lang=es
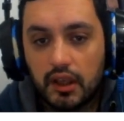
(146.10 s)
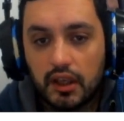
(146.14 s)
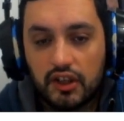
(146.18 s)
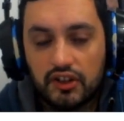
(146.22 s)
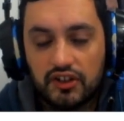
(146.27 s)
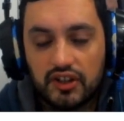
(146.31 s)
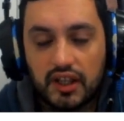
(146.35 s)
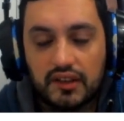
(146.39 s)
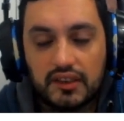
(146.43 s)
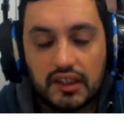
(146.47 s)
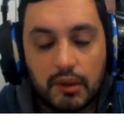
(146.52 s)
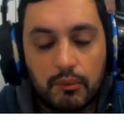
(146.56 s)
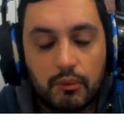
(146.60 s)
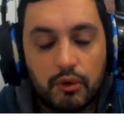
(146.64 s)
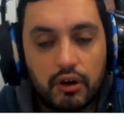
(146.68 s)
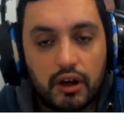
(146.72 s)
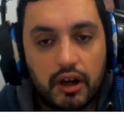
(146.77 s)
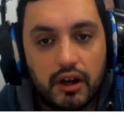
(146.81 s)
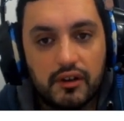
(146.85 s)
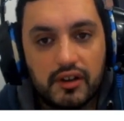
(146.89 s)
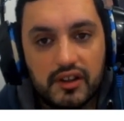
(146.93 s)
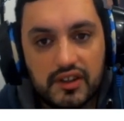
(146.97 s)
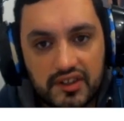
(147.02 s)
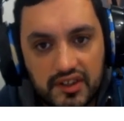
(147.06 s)
ya estamos
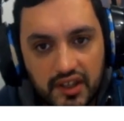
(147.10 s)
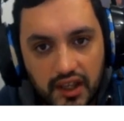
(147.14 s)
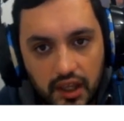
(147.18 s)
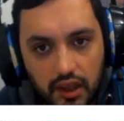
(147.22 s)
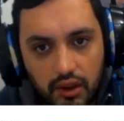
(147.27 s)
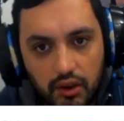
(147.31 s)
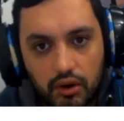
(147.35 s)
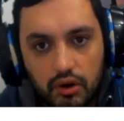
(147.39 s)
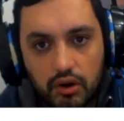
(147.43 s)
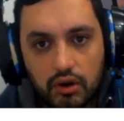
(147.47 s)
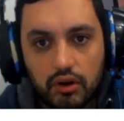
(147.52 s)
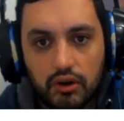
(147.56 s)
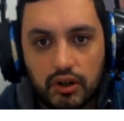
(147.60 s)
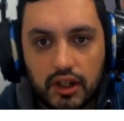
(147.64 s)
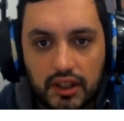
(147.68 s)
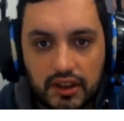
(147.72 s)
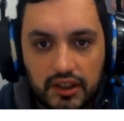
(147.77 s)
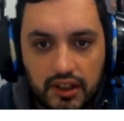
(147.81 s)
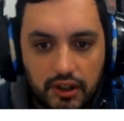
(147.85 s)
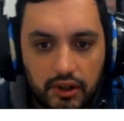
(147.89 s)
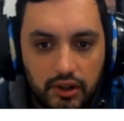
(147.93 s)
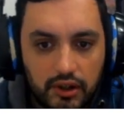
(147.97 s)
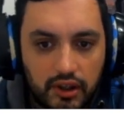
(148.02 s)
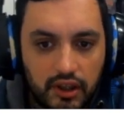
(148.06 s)
avisados con
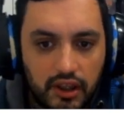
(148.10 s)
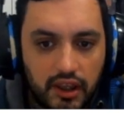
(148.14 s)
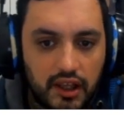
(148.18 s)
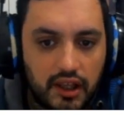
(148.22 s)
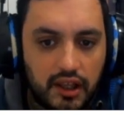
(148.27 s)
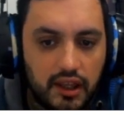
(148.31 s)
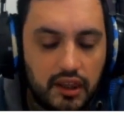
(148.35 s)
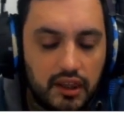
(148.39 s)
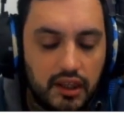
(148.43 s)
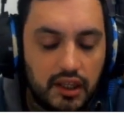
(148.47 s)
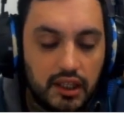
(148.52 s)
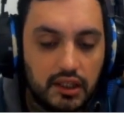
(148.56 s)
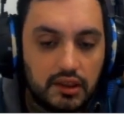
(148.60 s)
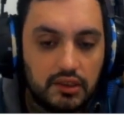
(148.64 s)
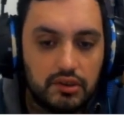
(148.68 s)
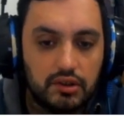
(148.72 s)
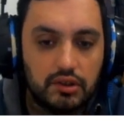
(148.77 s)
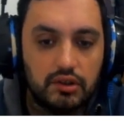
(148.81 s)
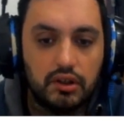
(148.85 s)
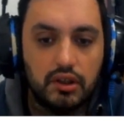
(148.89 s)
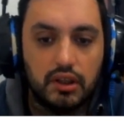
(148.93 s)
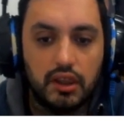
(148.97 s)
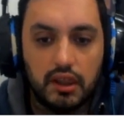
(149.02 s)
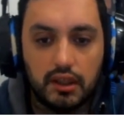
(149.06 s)
anterioridad de
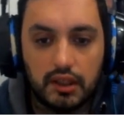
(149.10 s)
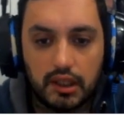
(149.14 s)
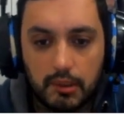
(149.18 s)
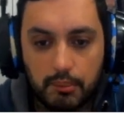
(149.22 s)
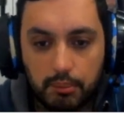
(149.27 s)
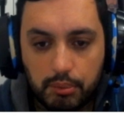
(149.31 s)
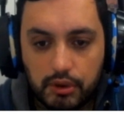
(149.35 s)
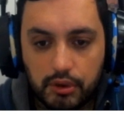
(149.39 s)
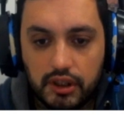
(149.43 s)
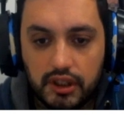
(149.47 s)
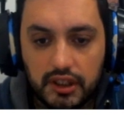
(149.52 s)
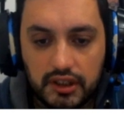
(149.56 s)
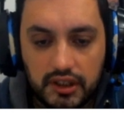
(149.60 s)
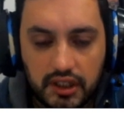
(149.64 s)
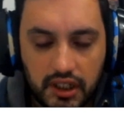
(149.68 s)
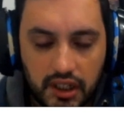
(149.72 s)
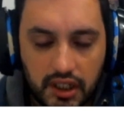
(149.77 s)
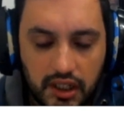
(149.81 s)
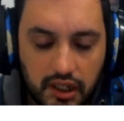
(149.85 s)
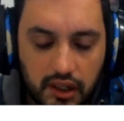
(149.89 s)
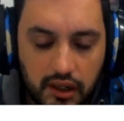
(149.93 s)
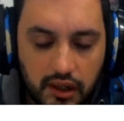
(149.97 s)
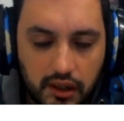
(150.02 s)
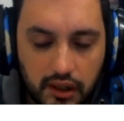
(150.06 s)
esto y de que puede
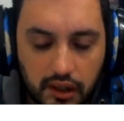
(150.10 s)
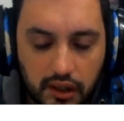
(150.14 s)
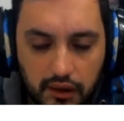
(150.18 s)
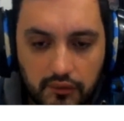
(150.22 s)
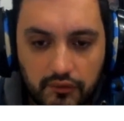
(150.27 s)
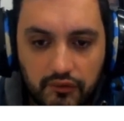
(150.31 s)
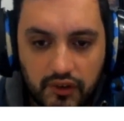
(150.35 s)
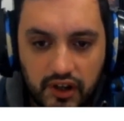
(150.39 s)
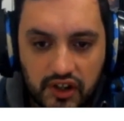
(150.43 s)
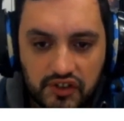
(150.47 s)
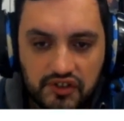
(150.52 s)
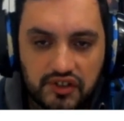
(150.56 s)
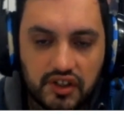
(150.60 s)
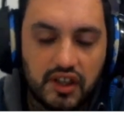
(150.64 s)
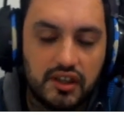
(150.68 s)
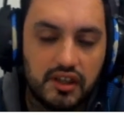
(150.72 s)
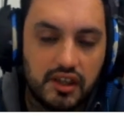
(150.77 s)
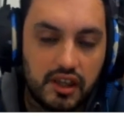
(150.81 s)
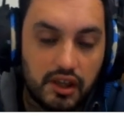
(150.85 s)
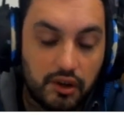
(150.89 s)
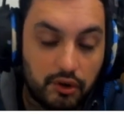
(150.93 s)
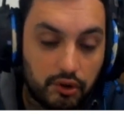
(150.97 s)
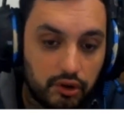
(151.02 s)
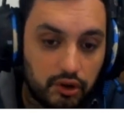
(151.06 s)
tener fallas
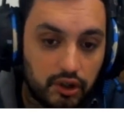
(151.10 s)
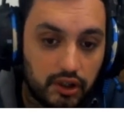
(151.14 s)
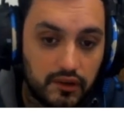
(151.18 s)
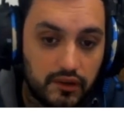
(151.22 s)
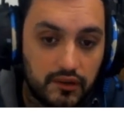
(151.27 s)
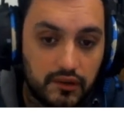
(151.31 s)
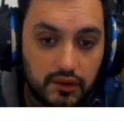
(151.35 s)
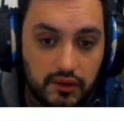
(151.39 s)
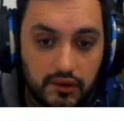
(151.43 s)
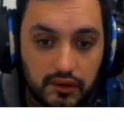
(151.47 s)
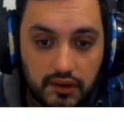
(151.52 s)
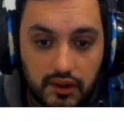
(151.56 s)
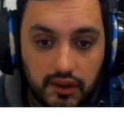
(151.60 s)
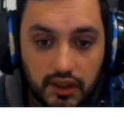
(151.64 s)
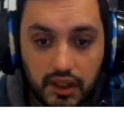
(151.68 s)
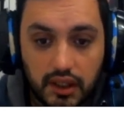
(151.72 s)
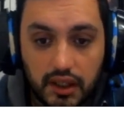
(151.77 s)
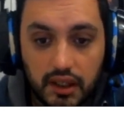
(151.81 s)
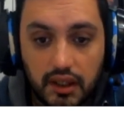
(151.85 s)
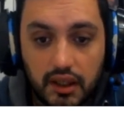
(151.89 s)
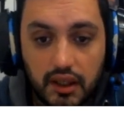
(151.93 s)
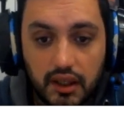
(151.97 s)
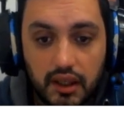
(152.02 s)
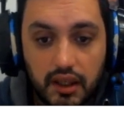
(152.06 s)
y errores.
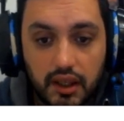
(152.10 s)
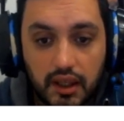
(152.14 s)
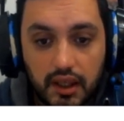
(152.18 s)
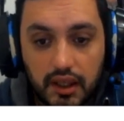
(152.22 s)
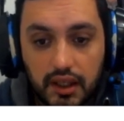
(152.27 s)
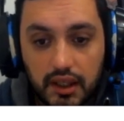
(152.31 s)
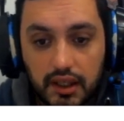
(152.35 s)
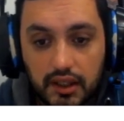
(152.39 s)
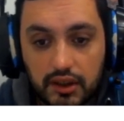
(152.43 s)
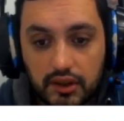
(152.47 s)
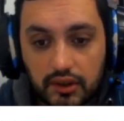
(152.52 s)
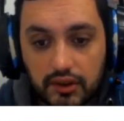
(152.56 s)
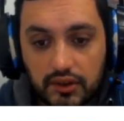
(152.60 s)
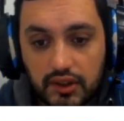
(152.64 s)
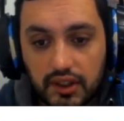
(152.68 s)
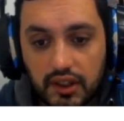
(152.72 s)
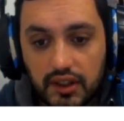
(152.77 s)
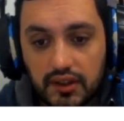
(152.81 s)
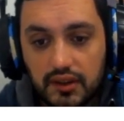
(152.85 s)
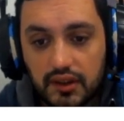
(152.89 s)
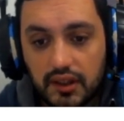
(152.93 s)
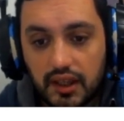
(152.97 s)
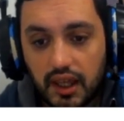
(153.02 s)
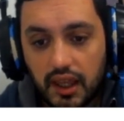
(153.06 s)
¿sí?
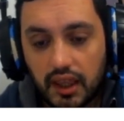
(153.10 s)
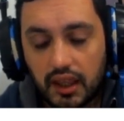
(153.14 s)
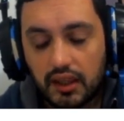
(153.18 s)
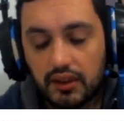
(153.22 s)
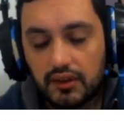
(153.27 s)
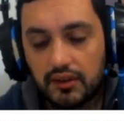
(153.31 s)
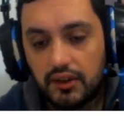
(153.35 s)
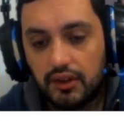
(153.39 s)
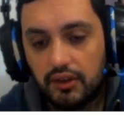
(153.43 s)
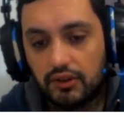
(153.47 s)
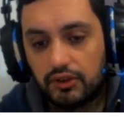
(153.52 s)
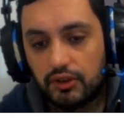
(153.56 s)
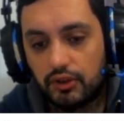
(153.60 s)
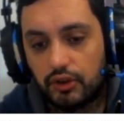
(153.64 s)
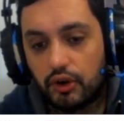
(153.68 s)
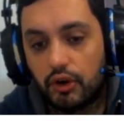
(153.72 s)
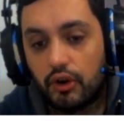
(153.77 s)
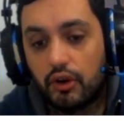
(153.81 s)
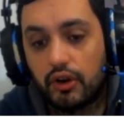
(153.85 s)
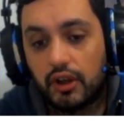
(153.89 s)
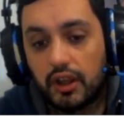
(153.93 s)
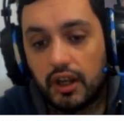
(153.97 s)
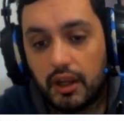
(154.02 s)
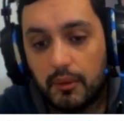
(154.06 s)
Entonces, nada, si nosotros
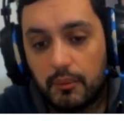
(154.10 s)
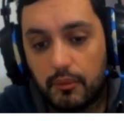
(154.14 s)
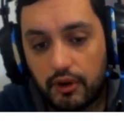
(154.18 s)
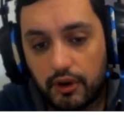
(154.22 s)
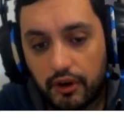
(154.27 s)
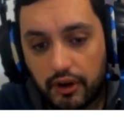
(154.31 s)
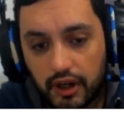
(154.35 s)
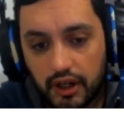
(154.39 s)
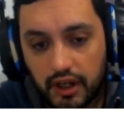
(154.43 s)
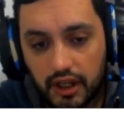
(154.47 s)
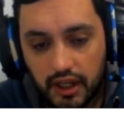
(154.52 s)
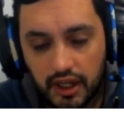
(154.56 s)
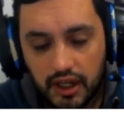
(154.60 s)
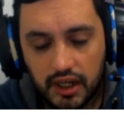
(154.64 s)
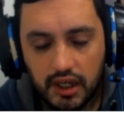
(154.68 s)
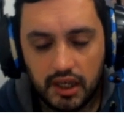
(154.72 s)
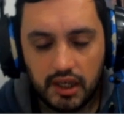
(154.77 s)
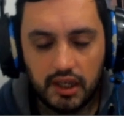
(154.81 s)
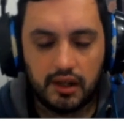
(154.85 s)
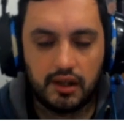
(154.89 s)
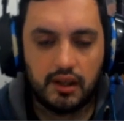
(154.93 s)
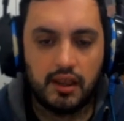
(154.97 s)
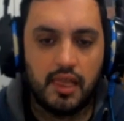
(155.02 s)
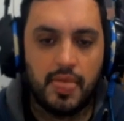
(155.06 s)
no queremos
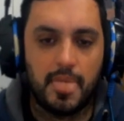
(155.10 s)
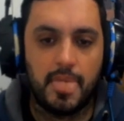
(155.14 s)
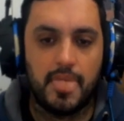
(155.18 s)
renegar,